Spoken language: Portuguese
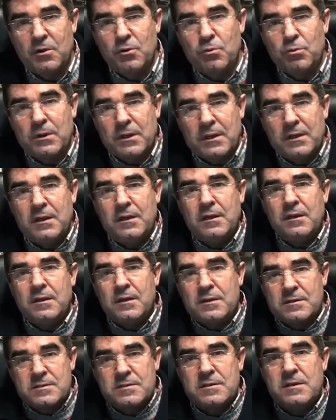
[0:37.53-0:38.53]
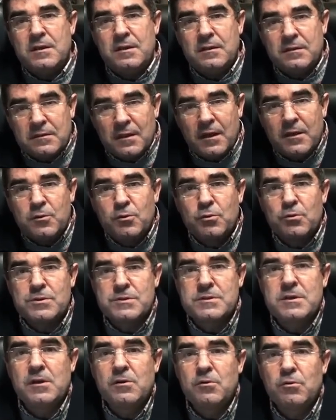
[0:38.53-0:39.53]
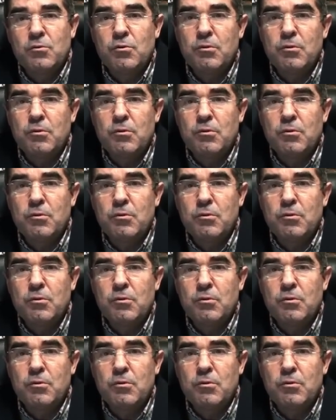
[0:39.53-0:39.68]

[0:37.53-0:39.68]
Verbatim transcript: eu aqui assim tenho consigo,